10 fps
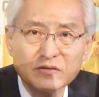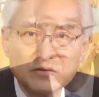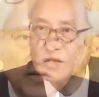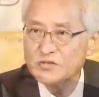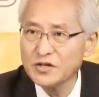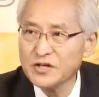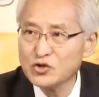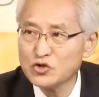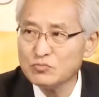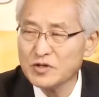그래서
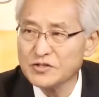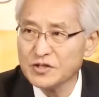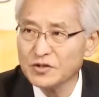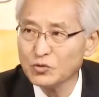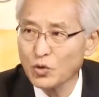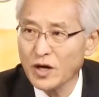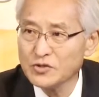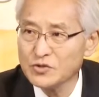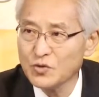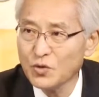예수님께서
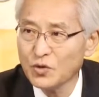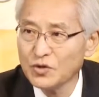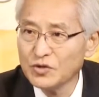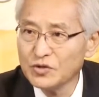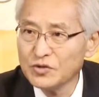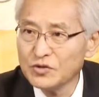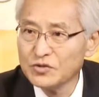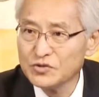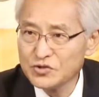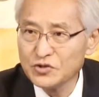돌아가시고
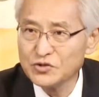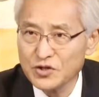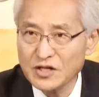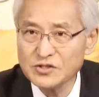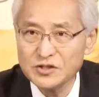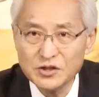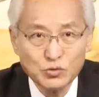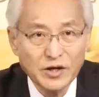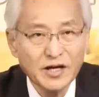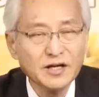승천하신
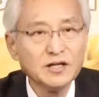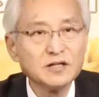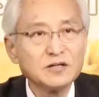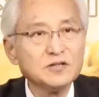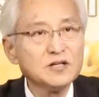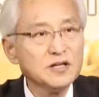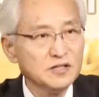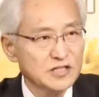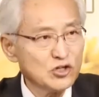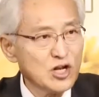이후에 그들이
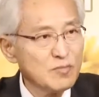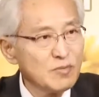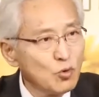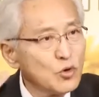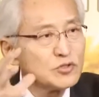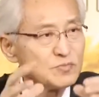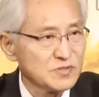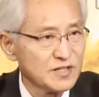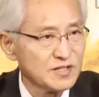예루살렘에 모였습니다.